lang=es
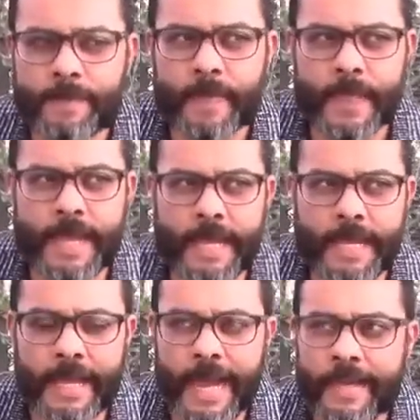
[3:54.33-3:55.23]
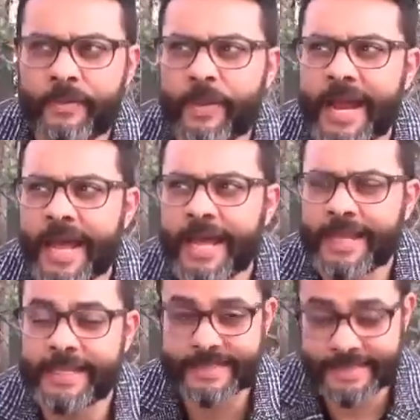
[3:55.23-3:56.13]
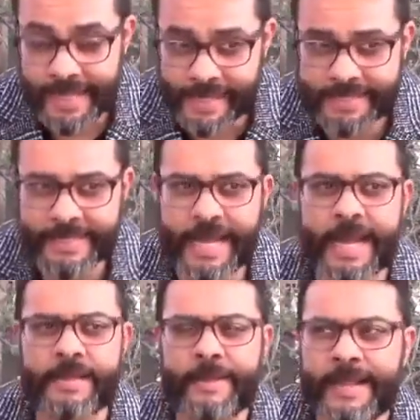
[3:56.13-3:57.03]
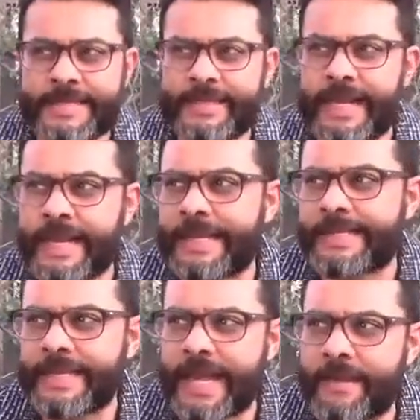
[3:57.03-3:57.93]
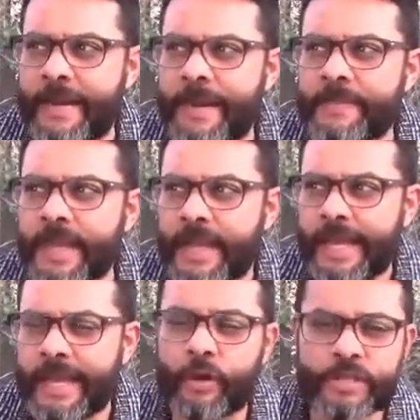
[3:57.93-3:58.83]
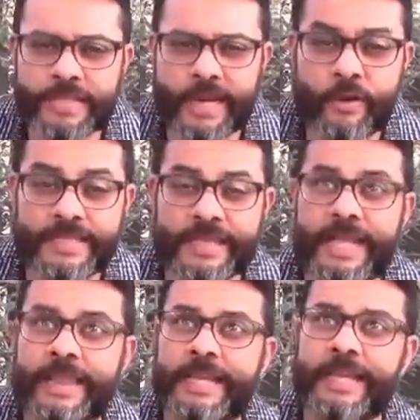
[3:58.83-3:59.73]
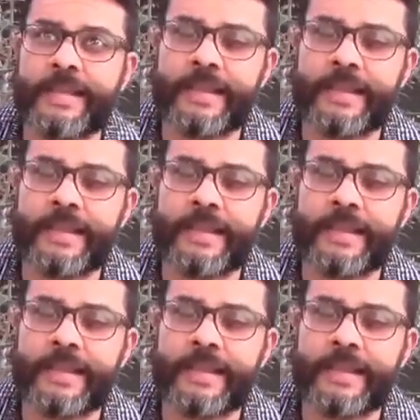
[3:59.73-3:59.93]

eh, hay una instancia a nivel estatal que se llama eh, Consejo Estatal de, de